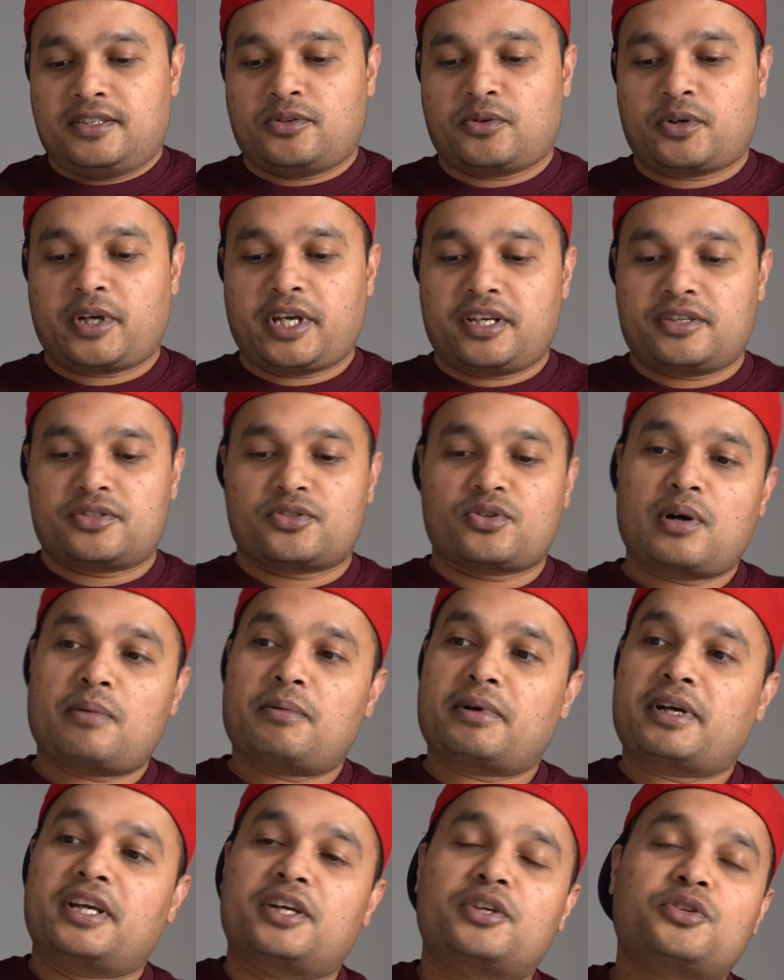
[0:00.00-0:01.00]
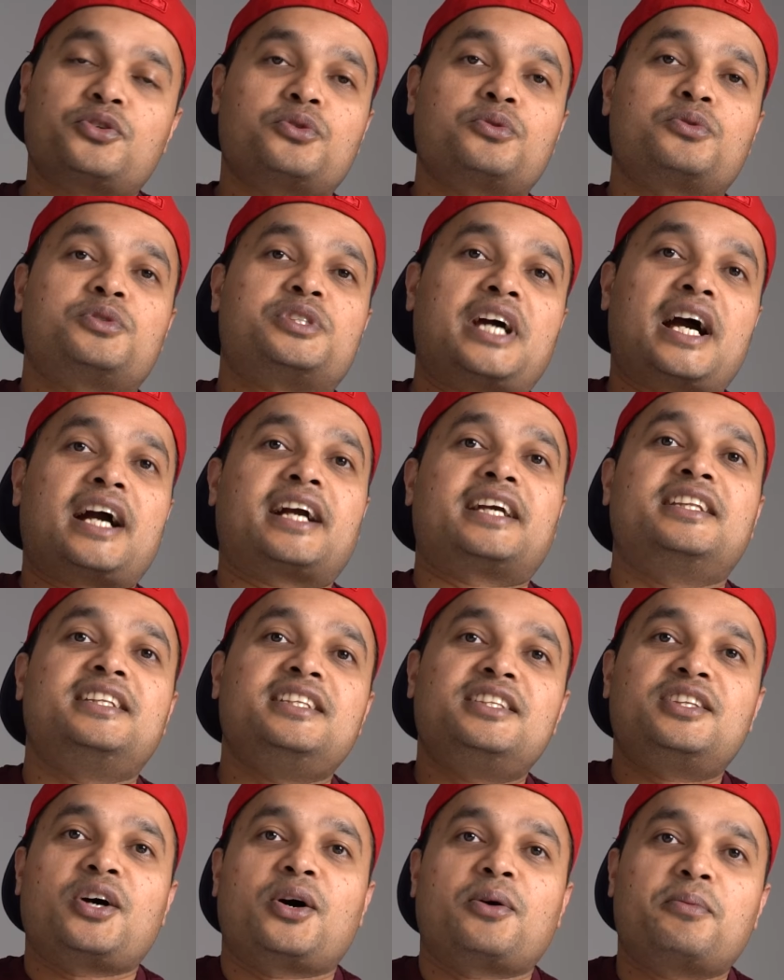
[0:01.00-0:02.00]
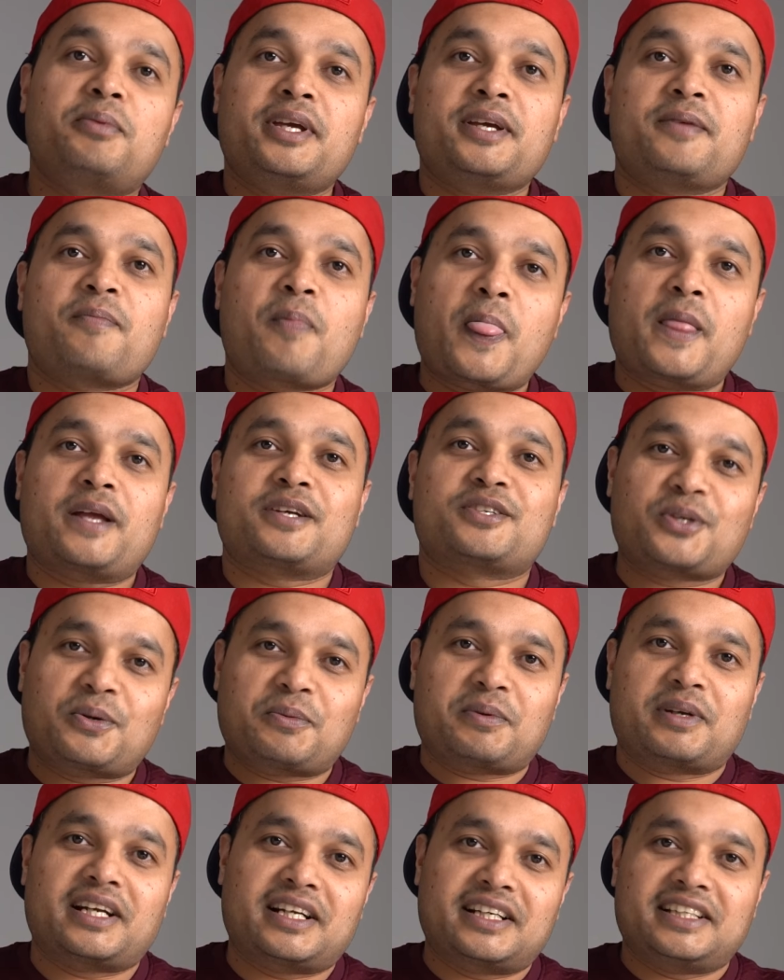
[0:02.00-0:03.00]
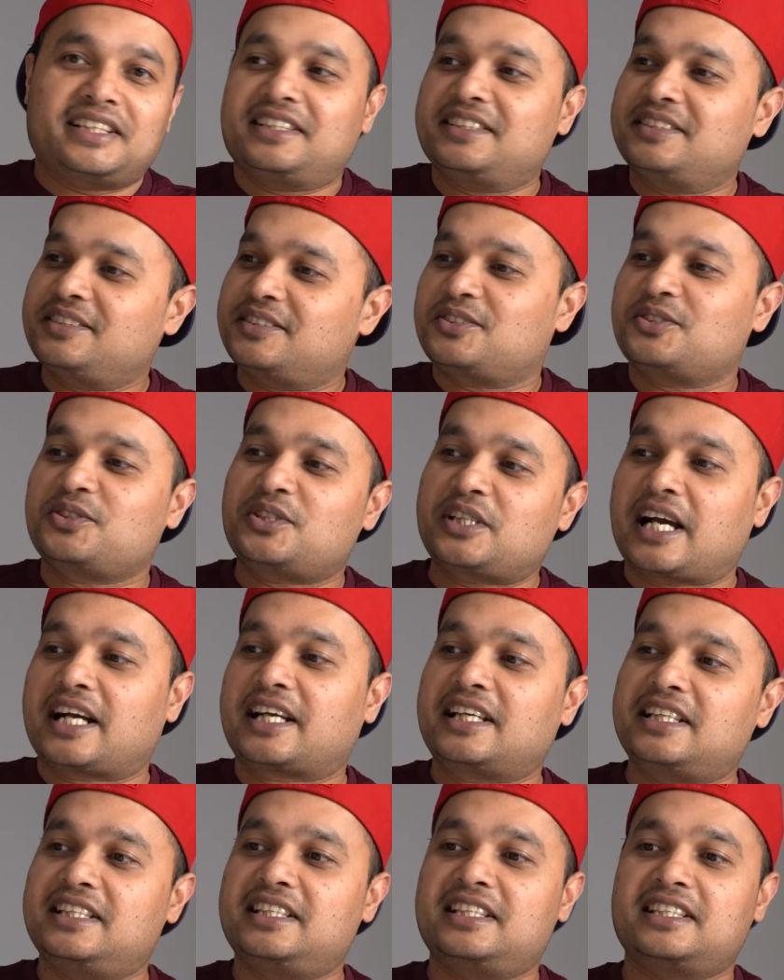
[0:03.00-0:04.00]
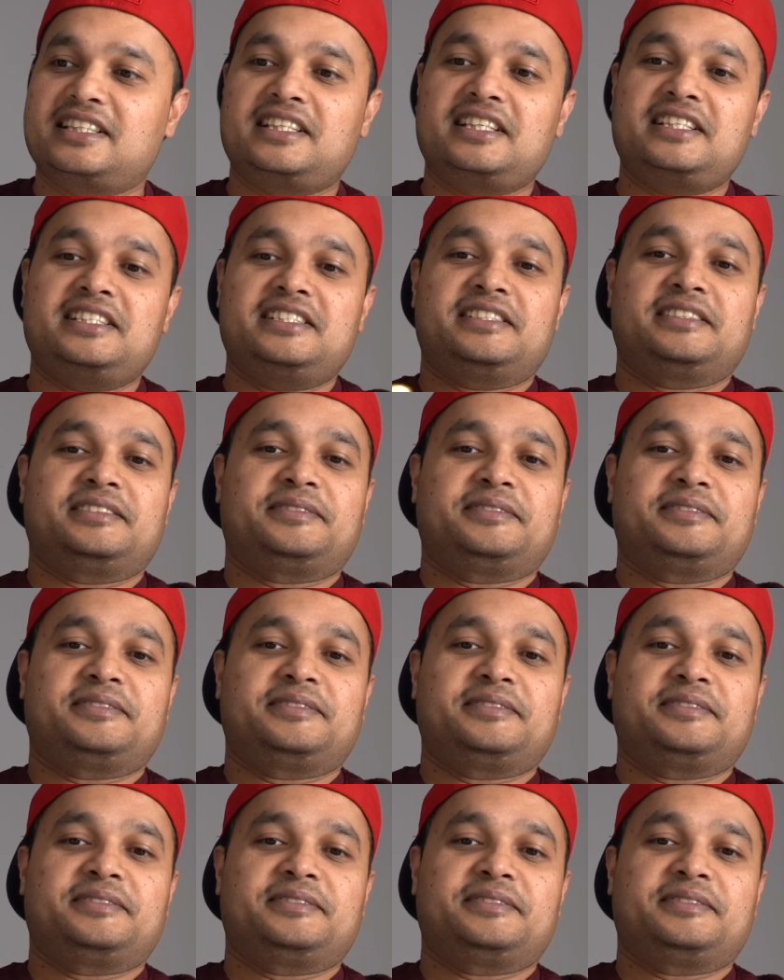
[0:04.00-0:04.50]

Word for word: ওকে সো আমাকে একটু ঝাঁকি দিতে হবে সবার আগে একটু ঝাঁকি দিয়ে দিই